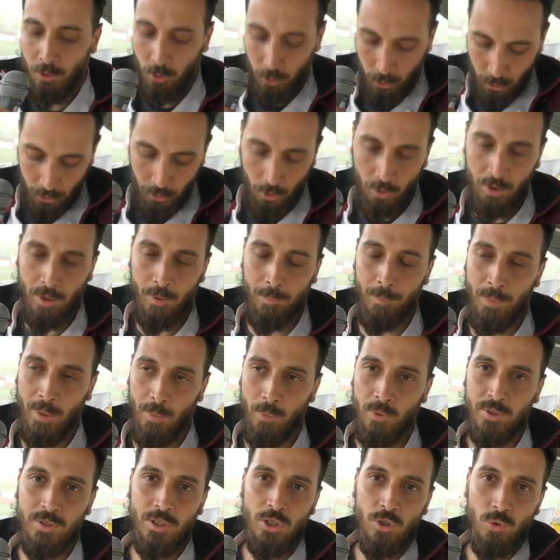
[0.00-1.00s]
noi
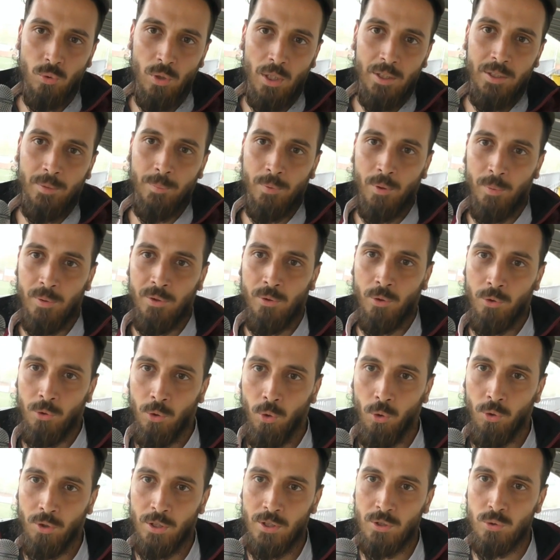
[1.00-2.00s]
abbiamo questa squadra proprio in
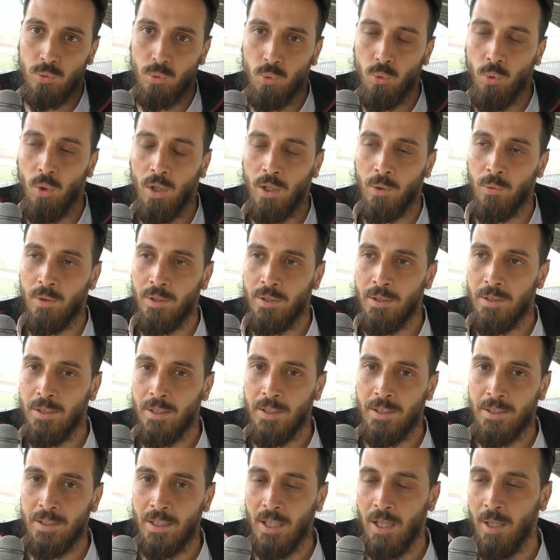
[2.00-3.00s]
onore sua, quindi
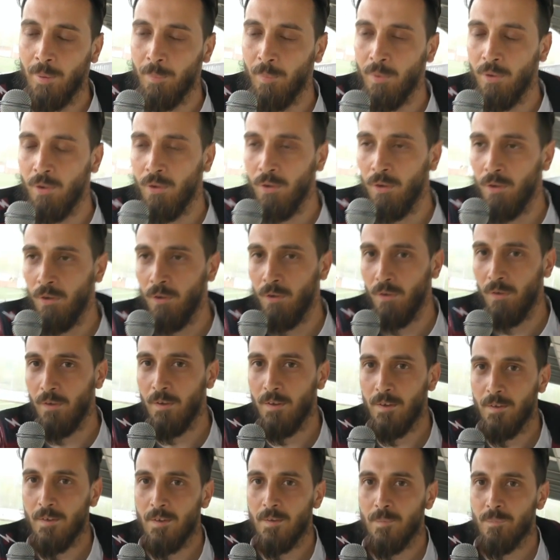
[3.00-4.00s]
dedichiamo
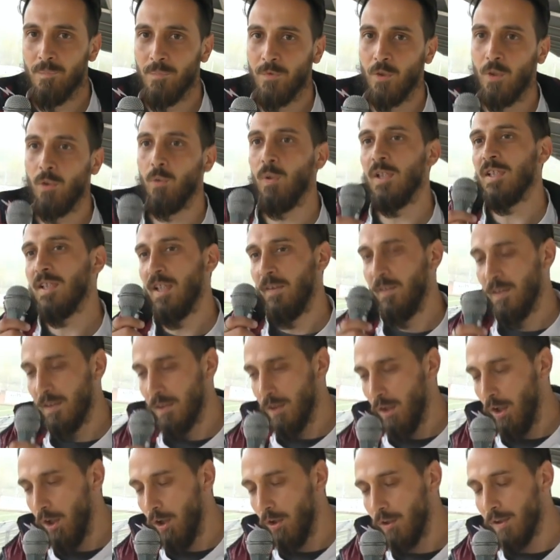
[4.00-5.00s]
questa
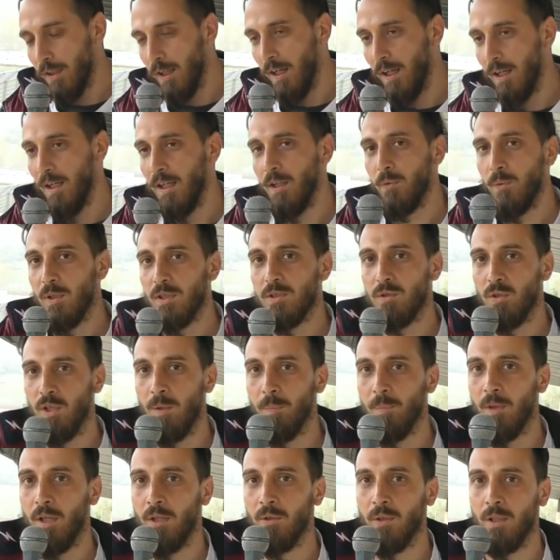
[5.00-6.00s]
vittoria e questo
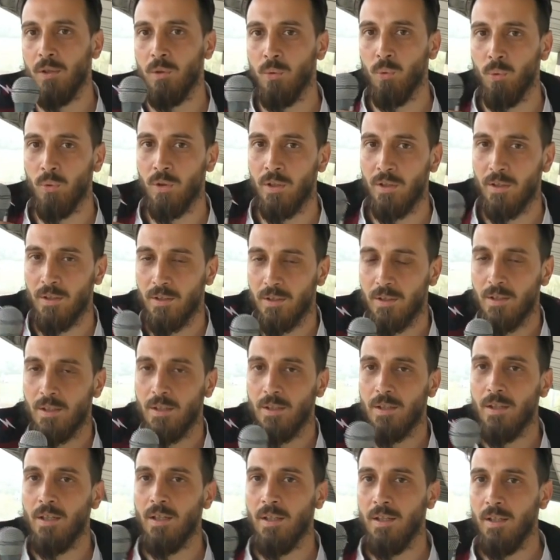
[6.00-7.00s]
campionato a lui.
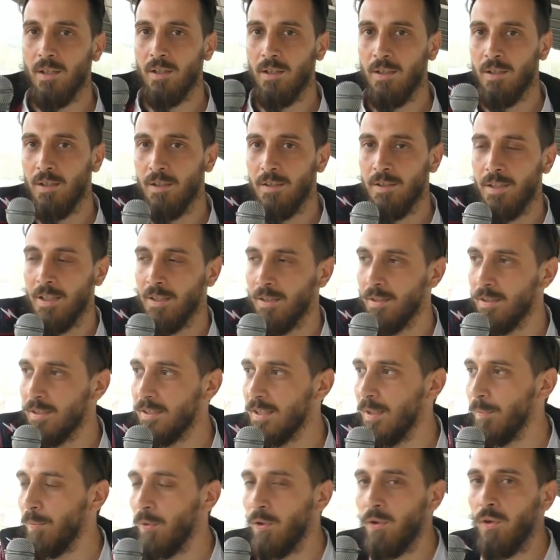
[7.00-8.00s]
E niente,
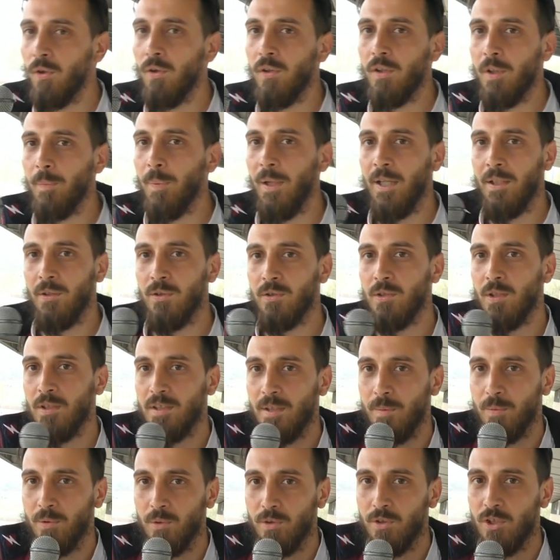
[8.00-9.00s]
siamo, ripeto,
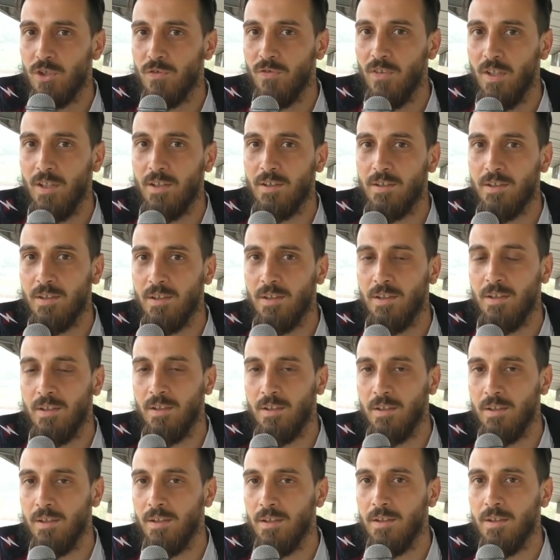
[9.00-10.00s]
siamo
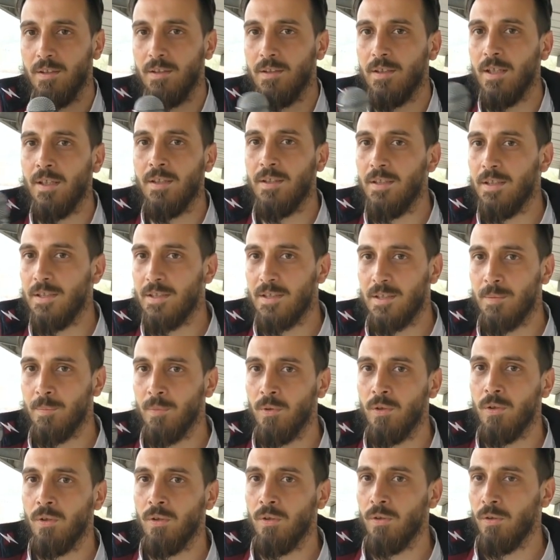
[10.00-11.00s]
soddisfatti
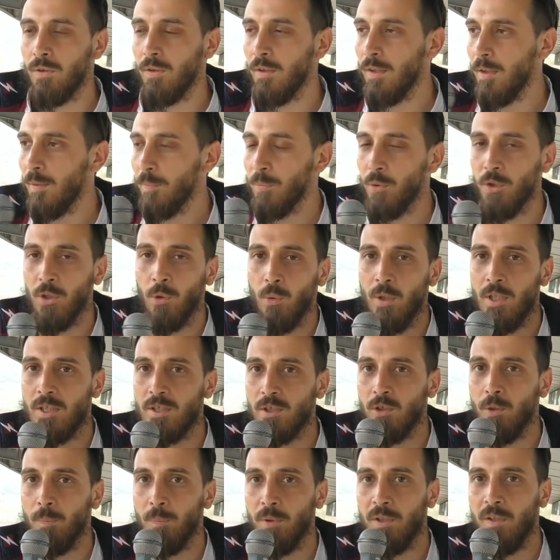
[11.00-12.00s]
tantissimo. Più di
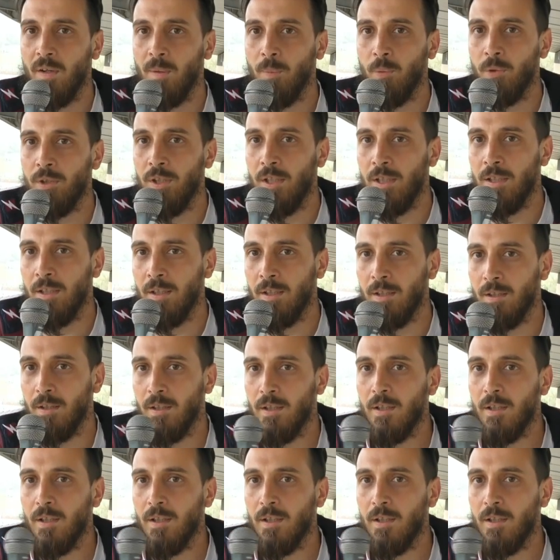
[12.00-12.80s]
questo non potevamo chiedere.